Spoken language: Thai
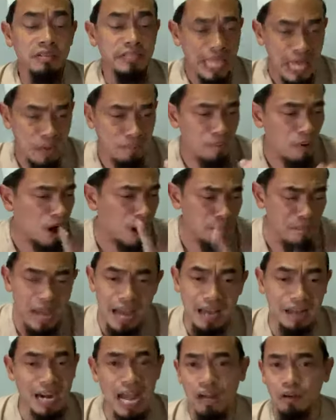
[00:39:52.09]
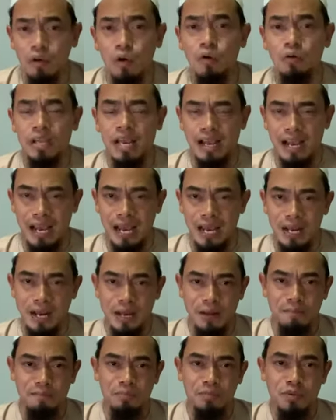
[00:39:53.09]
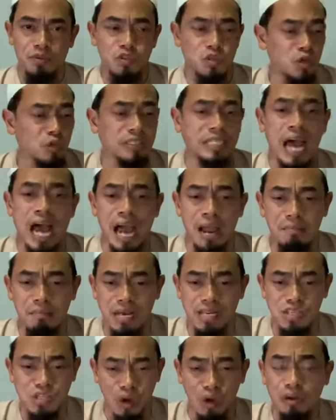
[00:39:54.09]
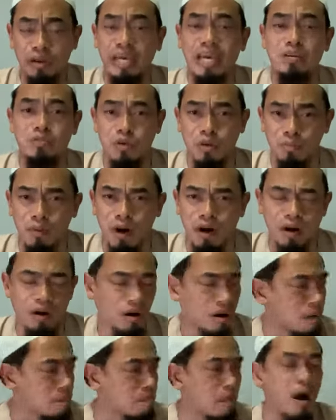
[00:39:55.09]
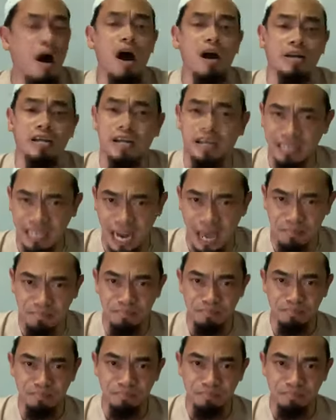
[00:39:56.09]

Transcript: แต่พ่อแม่รักลูกยังไงเนี่ยสุดท้ายมาส่งแก้กูโบพ่อก็กลับ